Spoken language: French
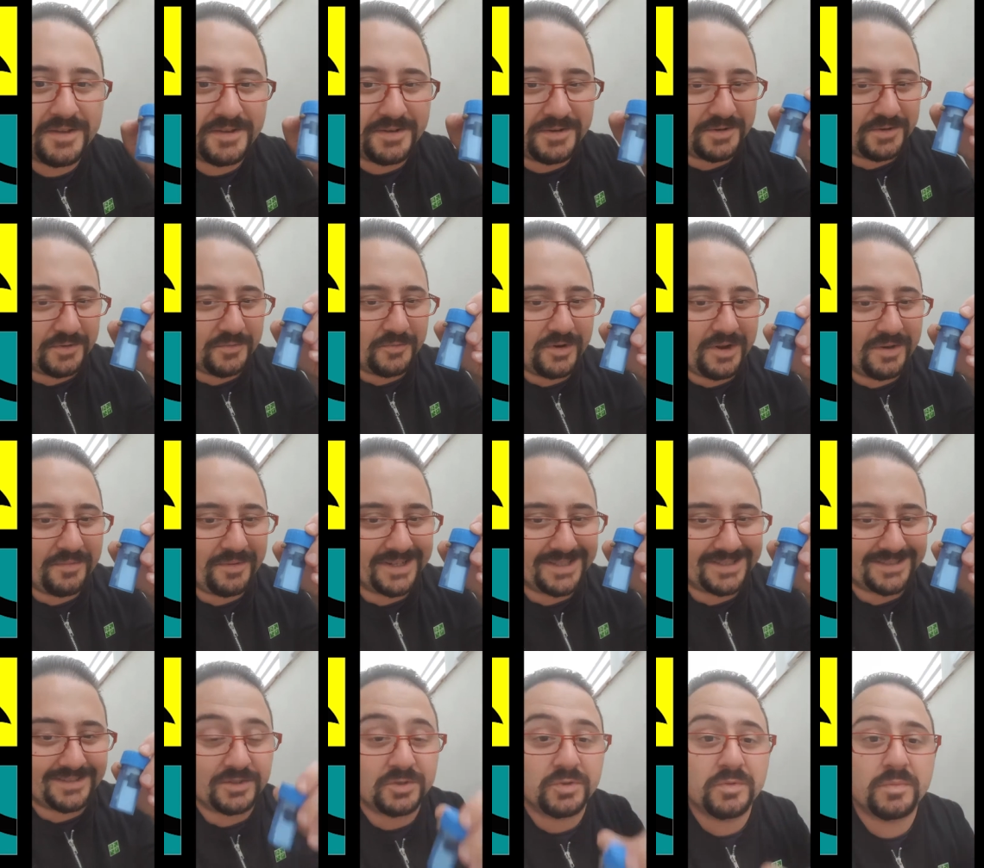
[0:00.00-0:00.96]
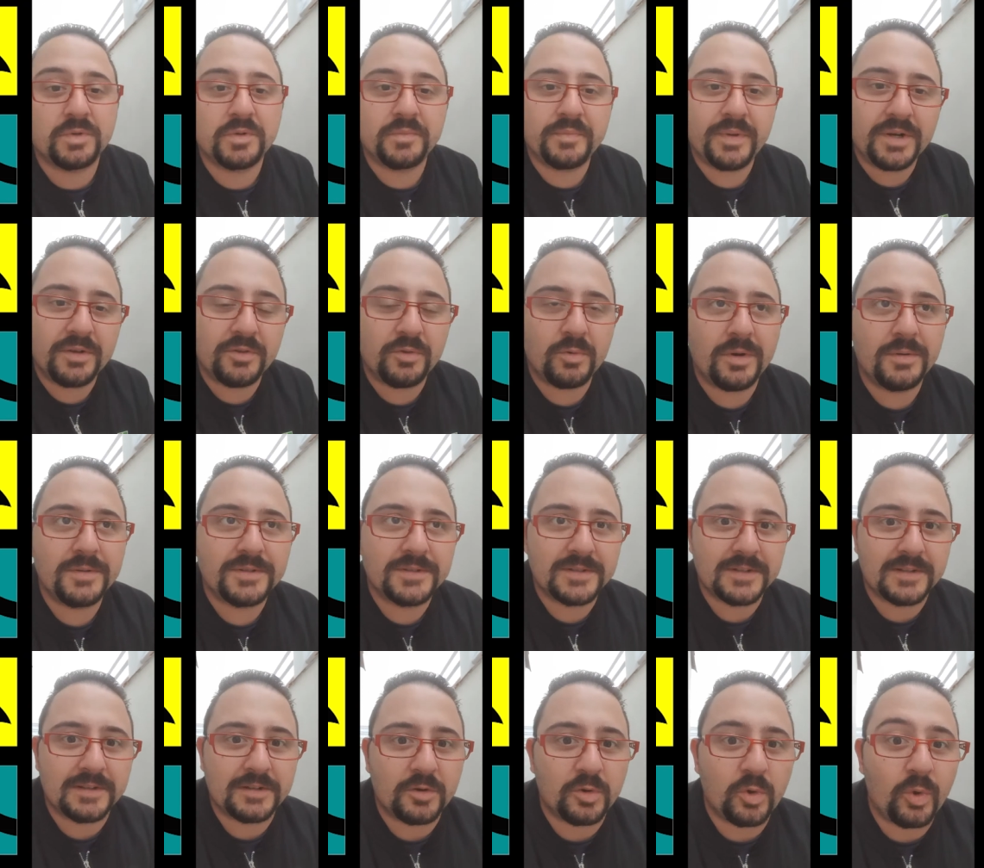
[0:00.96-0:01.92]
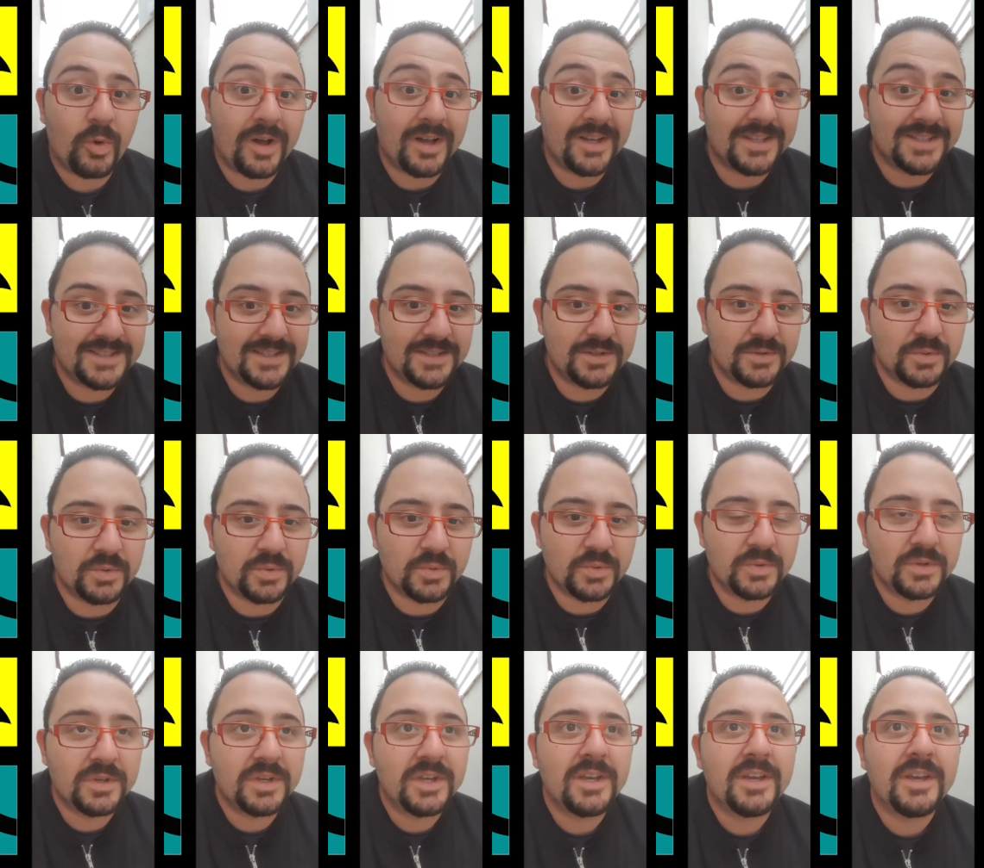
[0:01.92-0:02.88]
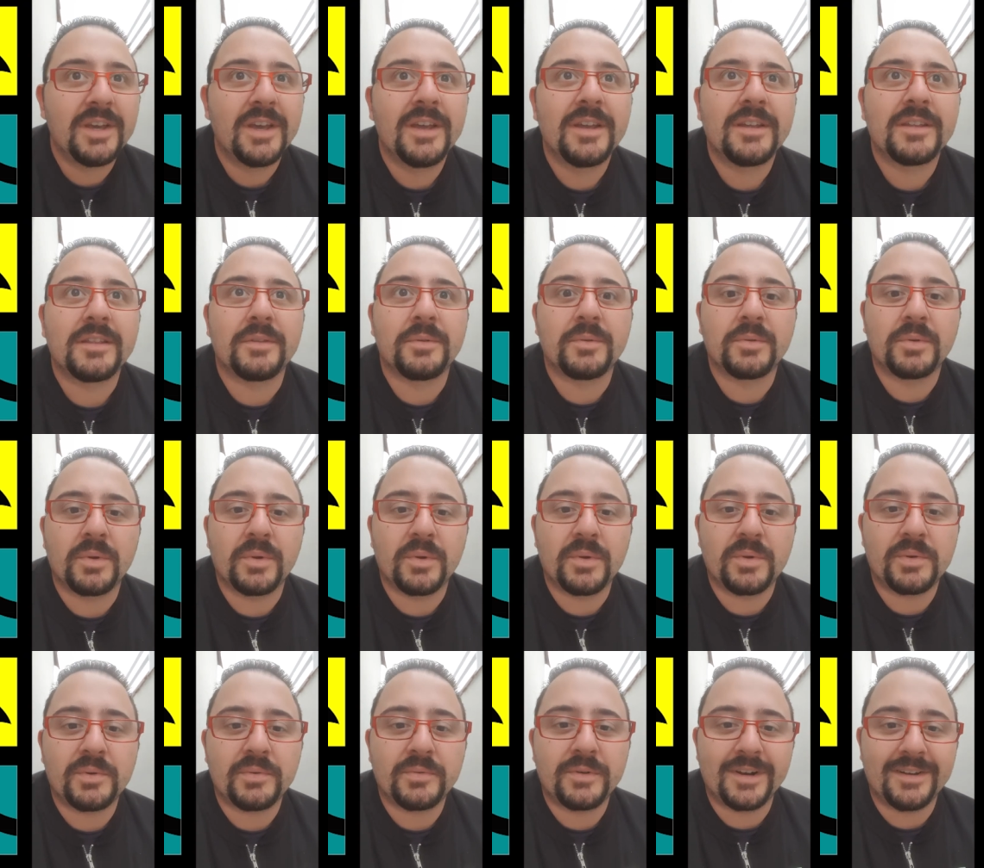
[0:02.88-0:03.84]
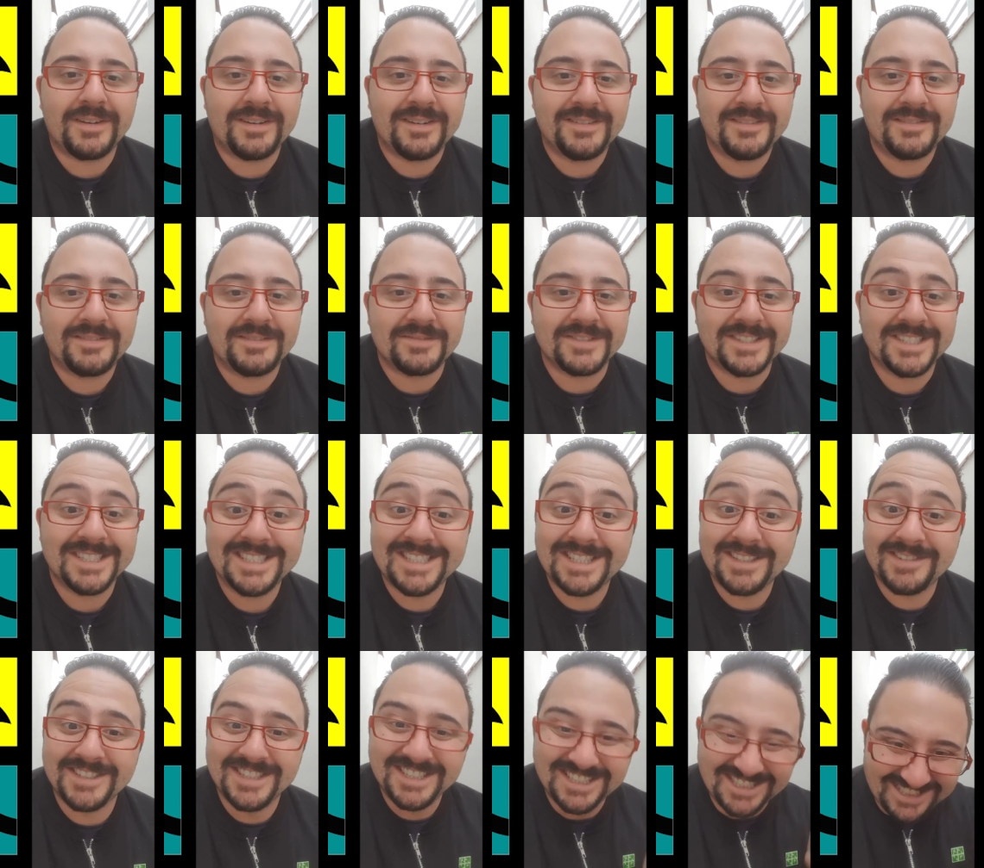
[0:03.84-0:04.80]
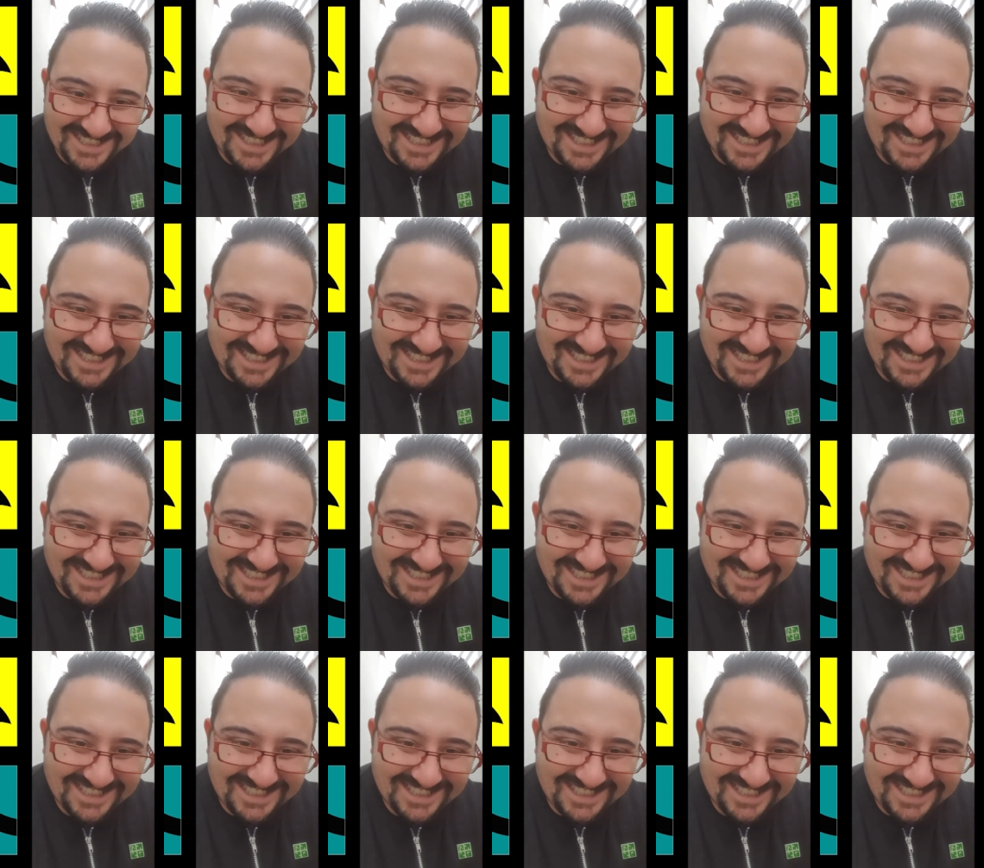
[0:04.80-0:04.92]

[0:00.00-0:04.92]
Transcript: Je vous la présente. Je ne montre pas l'endroit parce que c'est un endroit assez connu. Donc euh, voilà, mais c'est fait.